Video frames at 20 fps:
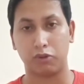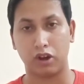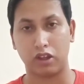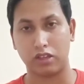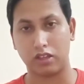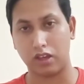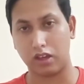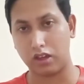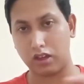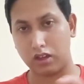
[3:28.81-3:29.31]

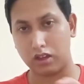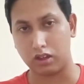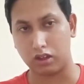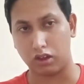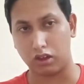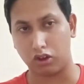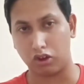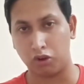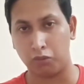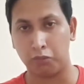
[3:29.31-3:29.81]
মানে যেই
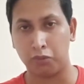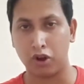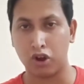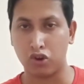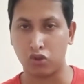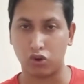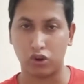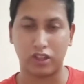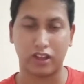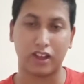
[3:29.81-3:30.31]

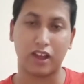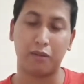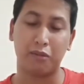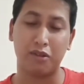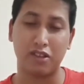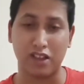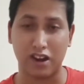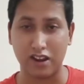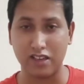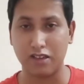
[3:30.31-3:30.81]
কম্পোনেন্টসগুলো থাকে
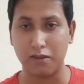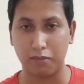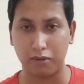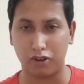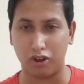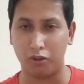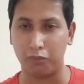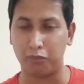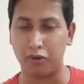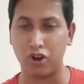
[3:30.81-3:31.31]
আমরা জানি যে
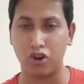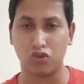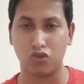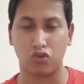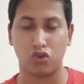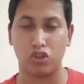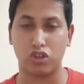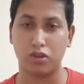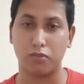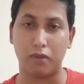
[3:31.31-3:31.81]

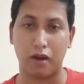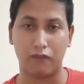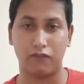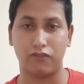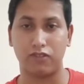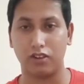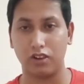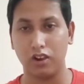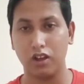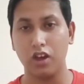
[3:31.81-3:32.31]
কম্পোনেন্টসগুলো হচ্ছে
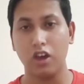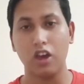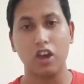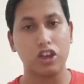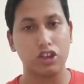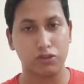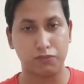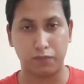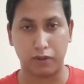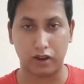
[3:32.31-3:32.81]
বাফেল
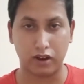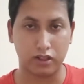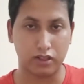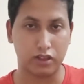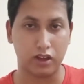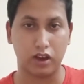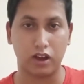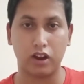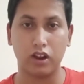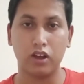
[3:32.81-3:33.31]

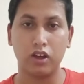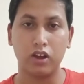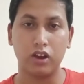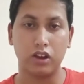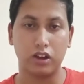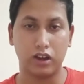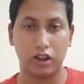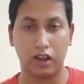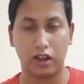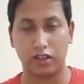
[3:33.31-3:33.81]
স্পার্জার
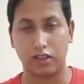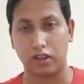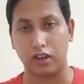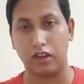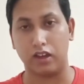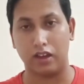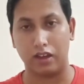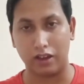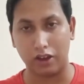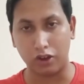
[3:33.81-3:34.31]
ঠিক আছে